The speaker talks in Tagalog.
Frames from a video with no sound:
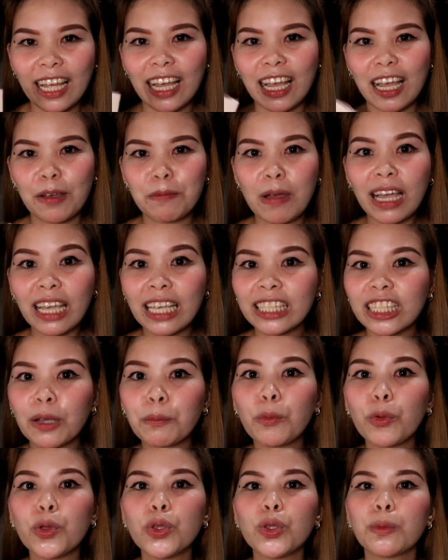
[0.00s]
para
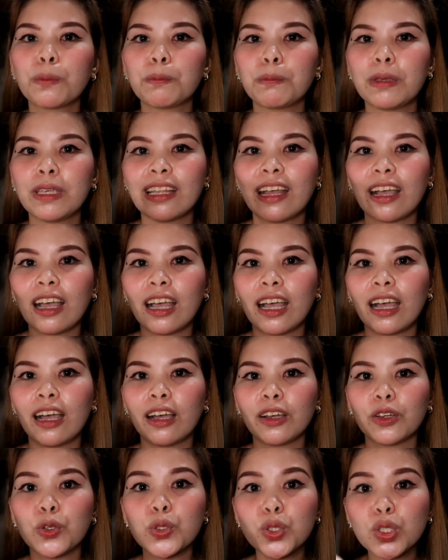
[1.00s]
makita mo yung
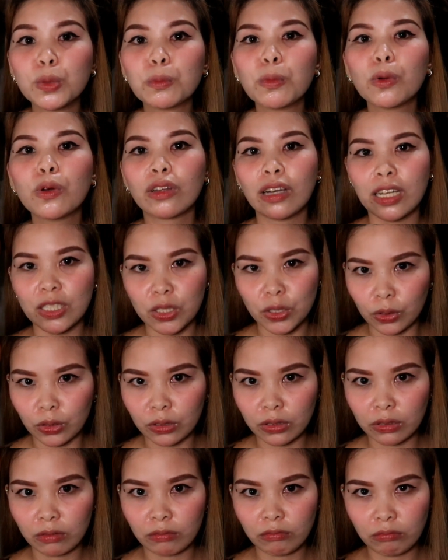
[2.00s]
pinaka gusto mong
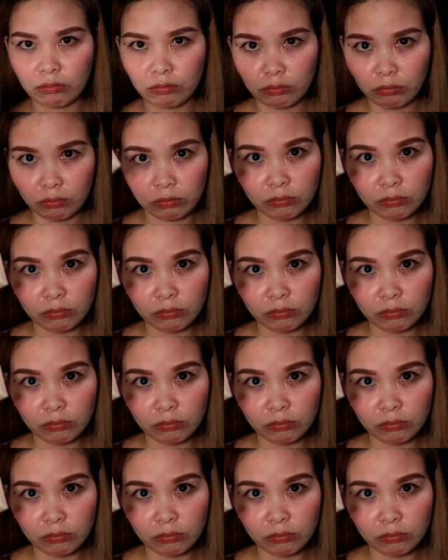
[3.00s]
result.